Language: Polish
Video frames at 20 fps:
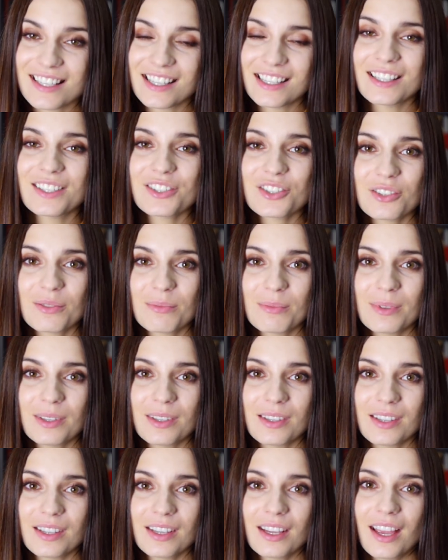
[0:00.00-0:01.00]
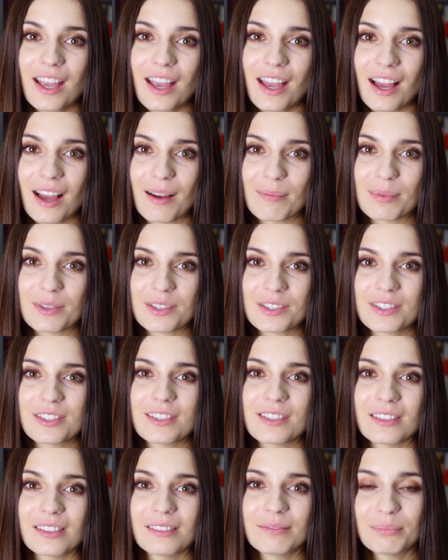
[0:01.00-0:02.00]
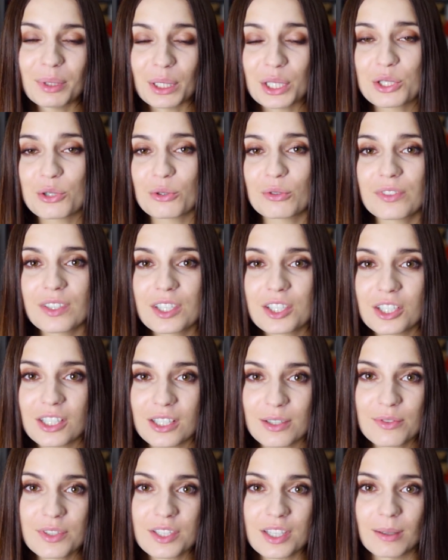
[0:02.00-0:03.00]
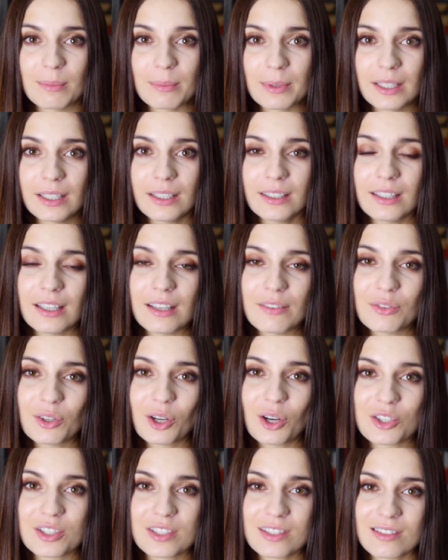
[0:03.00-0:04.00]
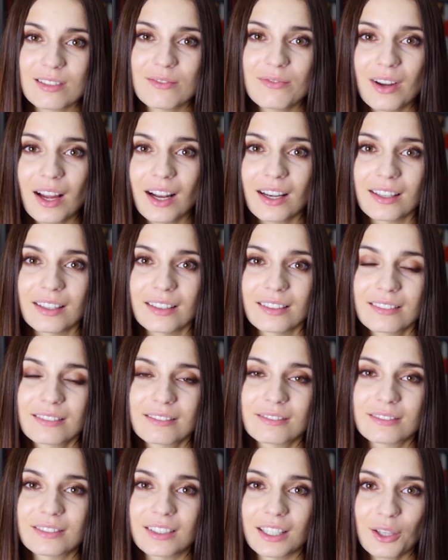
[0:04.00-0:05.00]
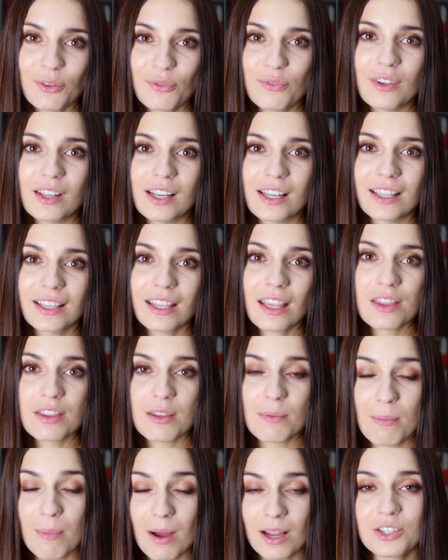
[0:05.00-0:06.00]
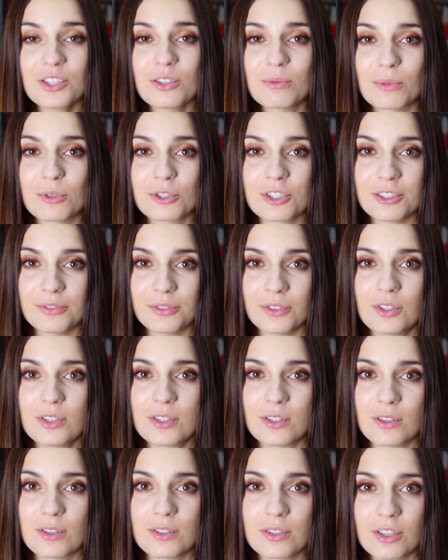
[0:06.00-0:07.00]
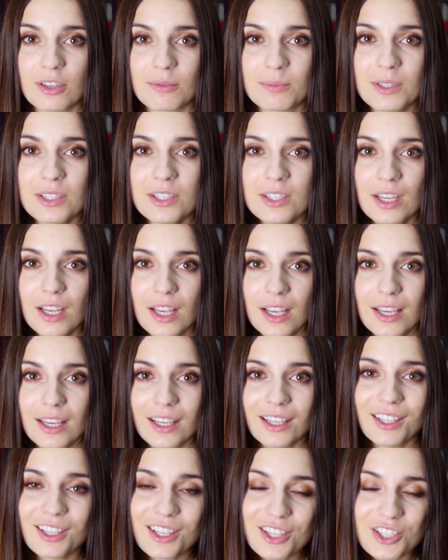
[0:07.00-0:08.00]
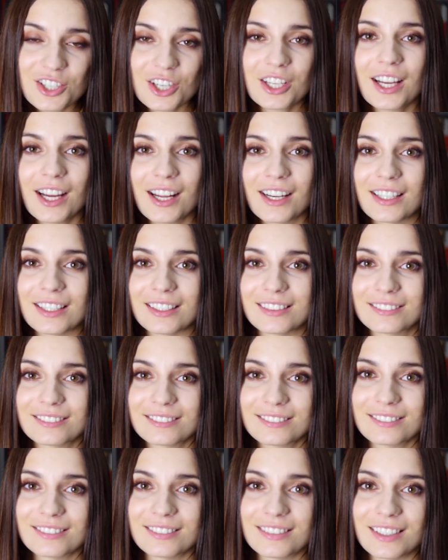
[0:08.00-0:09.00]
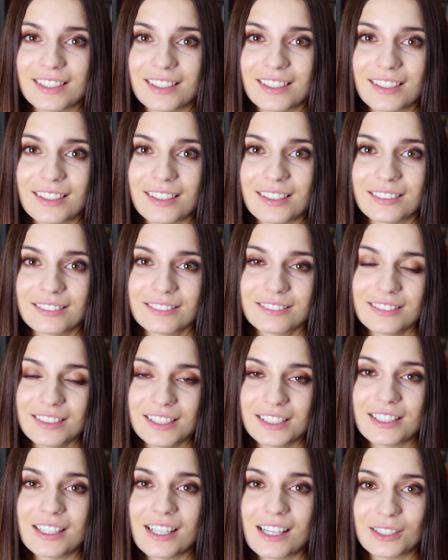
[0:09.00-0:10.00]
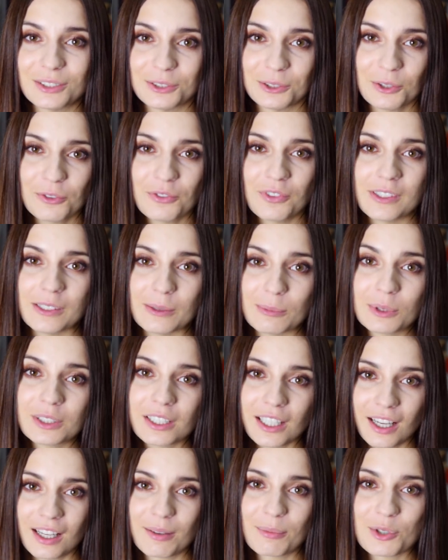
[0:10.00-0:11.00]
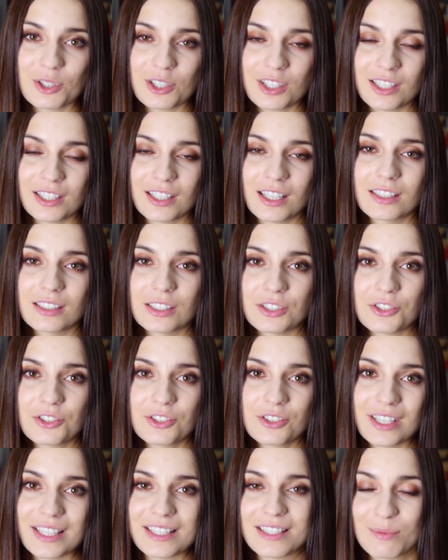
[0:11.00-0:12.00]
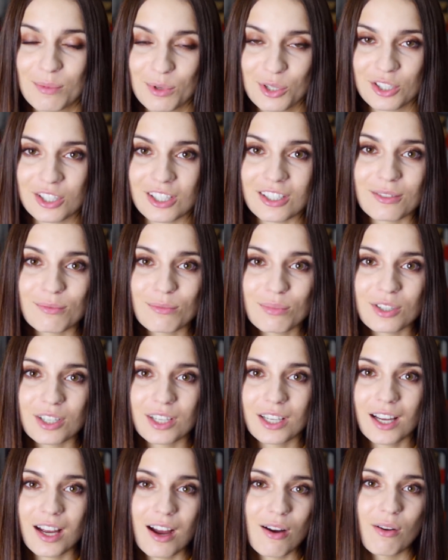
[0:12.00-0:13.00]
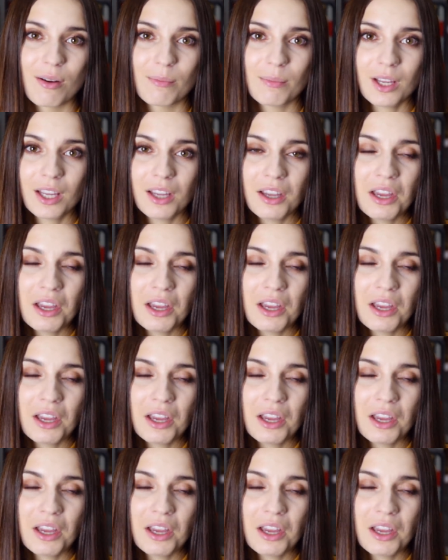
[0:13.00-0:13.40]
zależy mi, abyście bardziej uwierzyli w siebie i wykorzystywali te chwile, kiedy macie możliwość coś zrobić i nie czekali na idealną chwilę, bo taka może nie nadejść. Ja sama się na tym przejechałam.